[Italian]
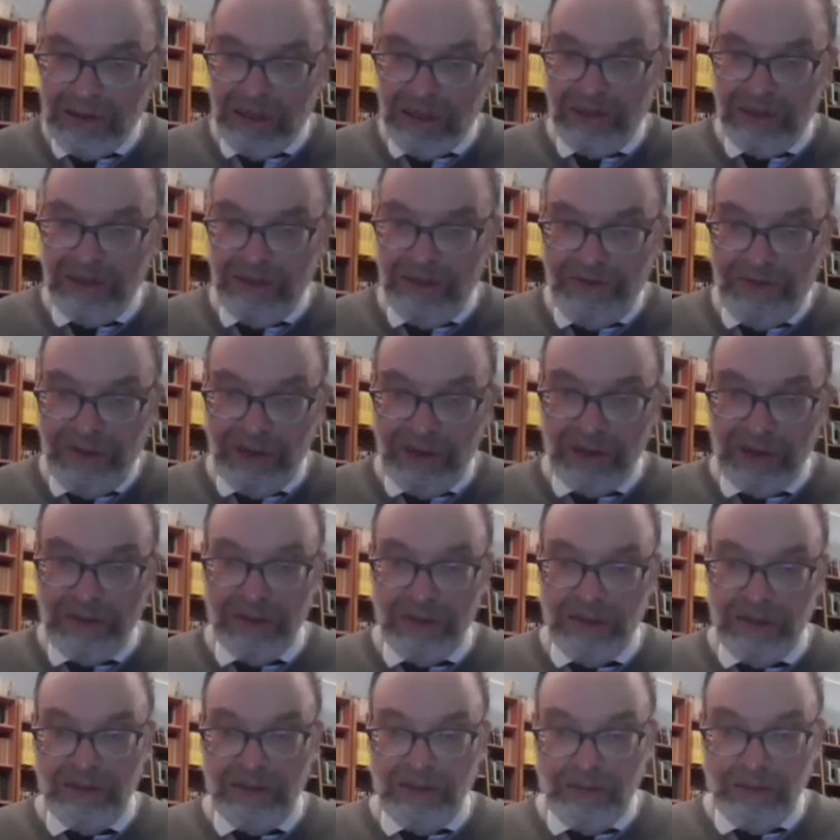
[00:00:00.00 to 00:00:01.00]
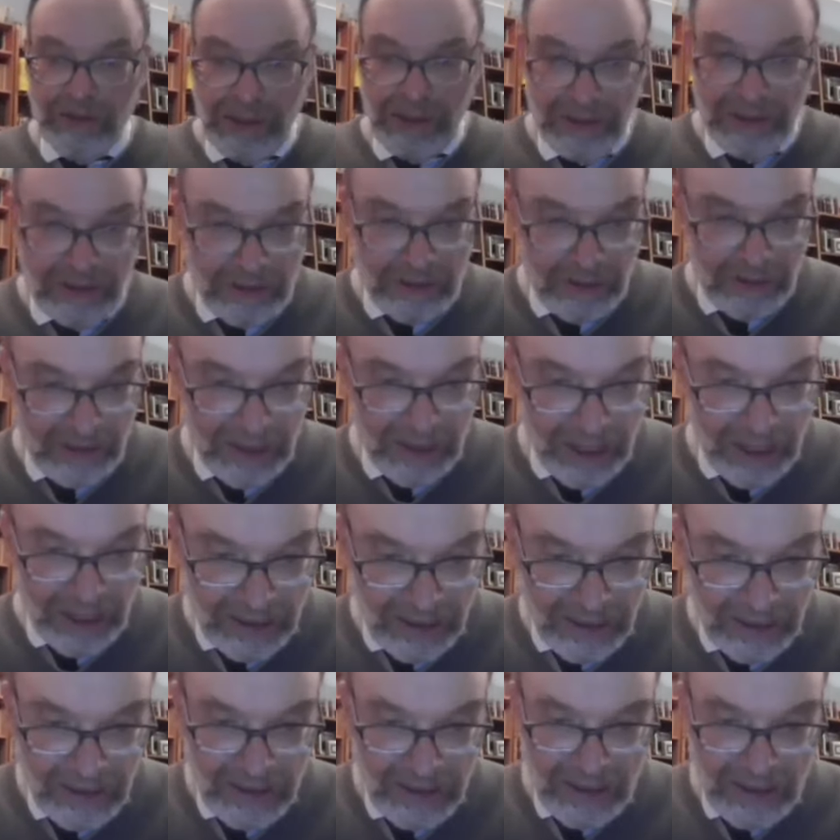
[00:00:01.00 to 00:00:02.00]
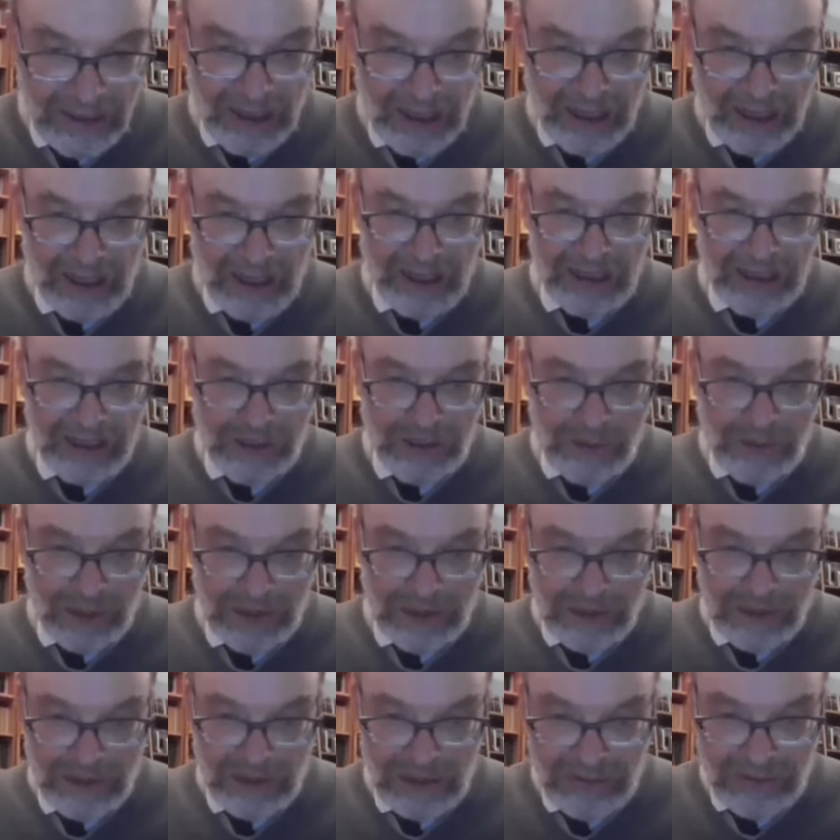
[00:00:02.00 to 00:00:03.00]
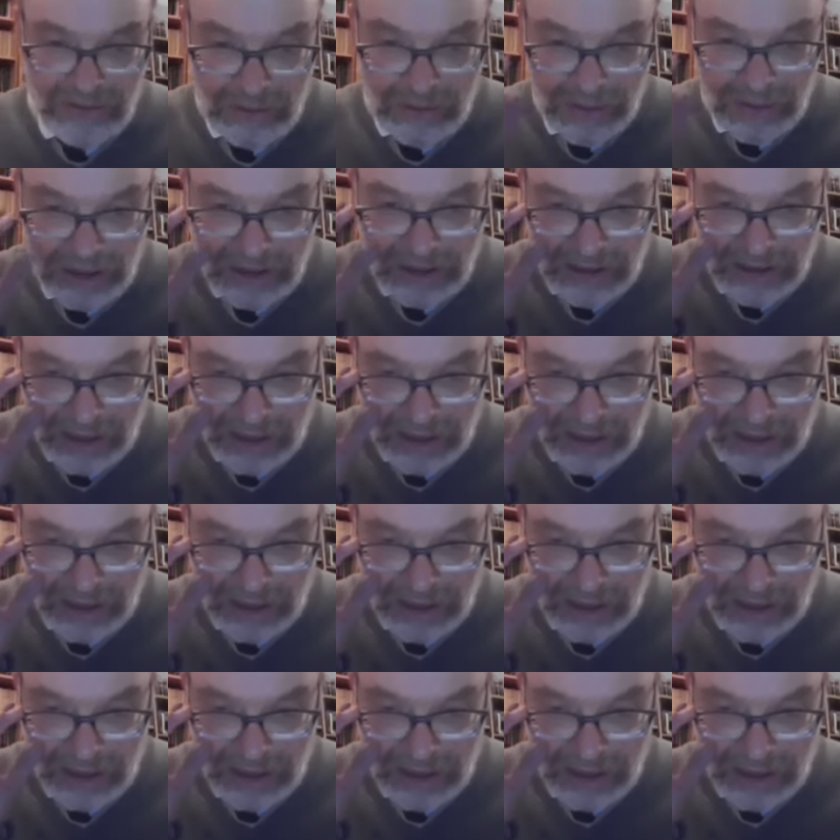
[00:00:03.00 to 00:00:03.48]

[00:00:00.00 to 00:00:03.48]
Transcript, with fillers: di fede in quanto tale ha la sua individualità